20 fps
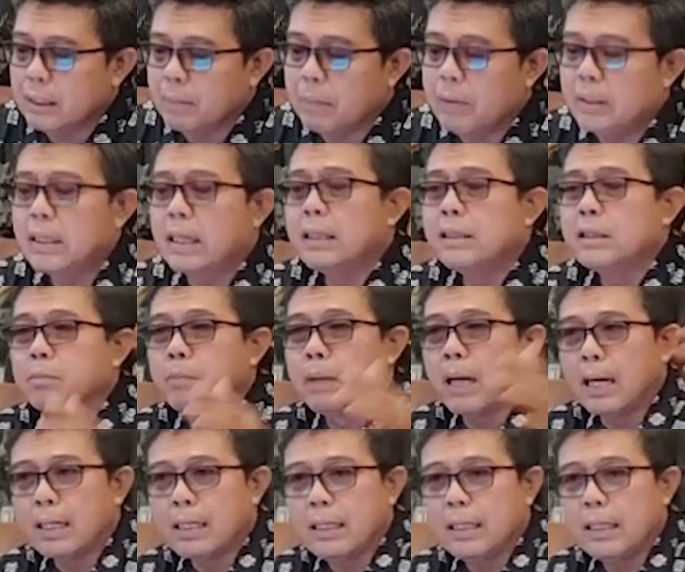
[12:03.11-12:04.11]
tapi dari
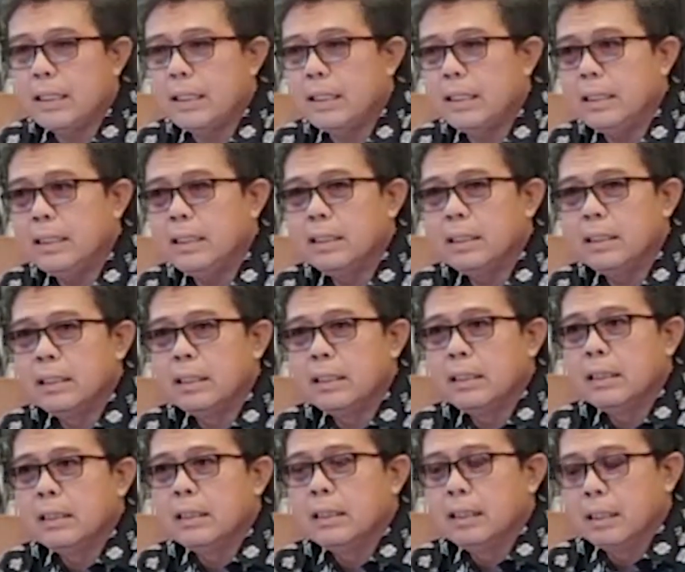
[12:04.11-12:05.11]
sebelah kiri yeah.
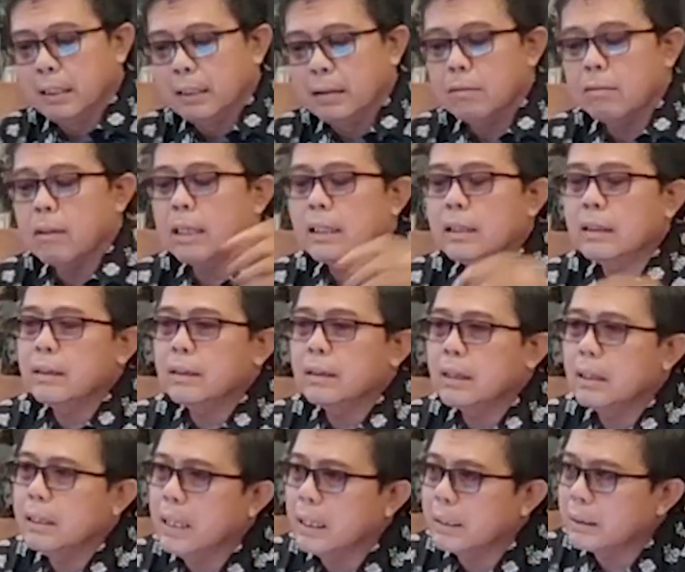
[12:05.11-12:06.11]
itu kan
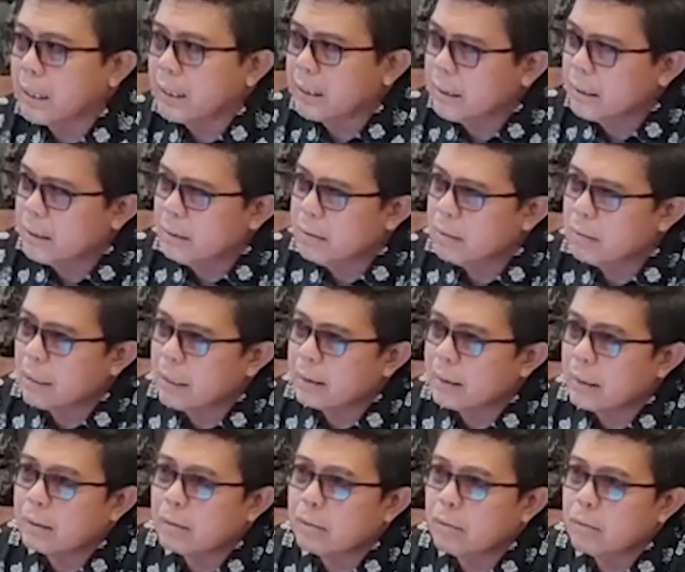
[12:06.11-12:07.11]
kelihatan ini
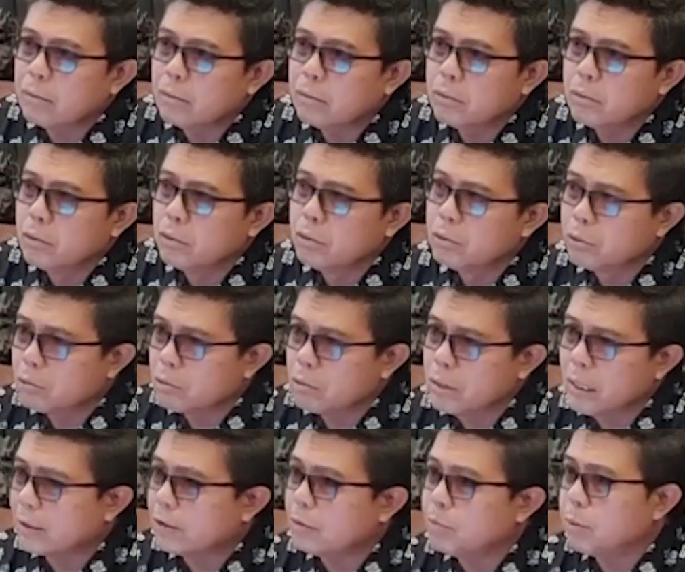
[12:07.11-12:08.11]
orangnya tulus justru
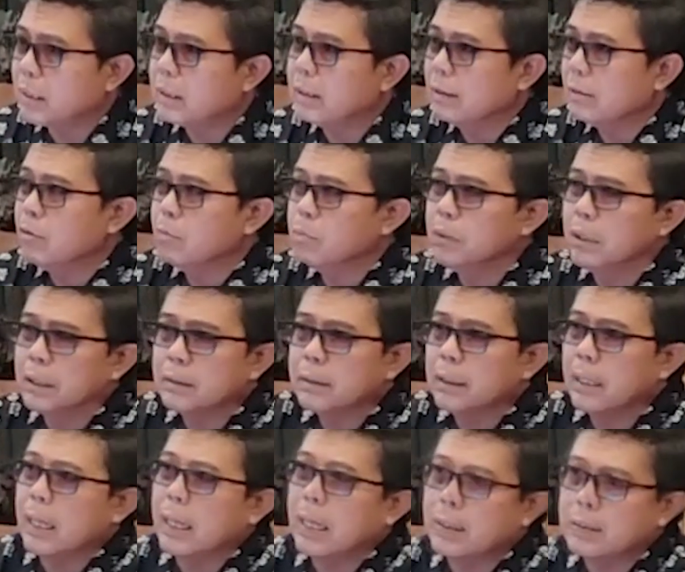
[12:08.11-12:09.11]
orang seperti itu
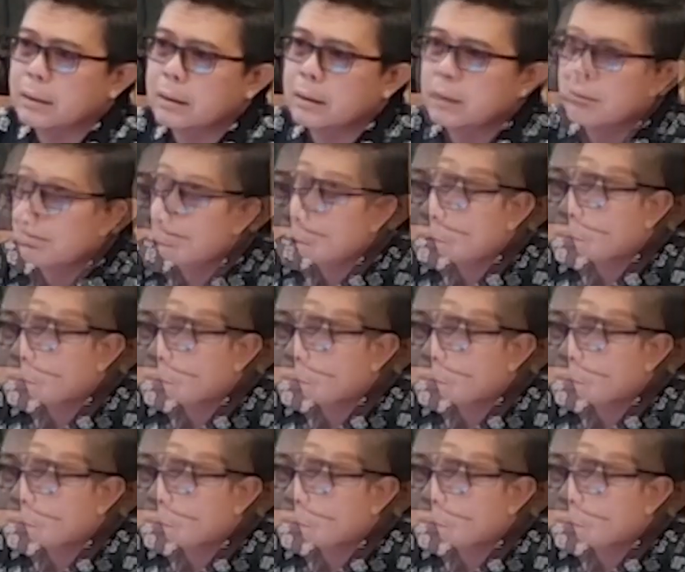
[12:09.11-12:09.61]
biasa kasih hmm.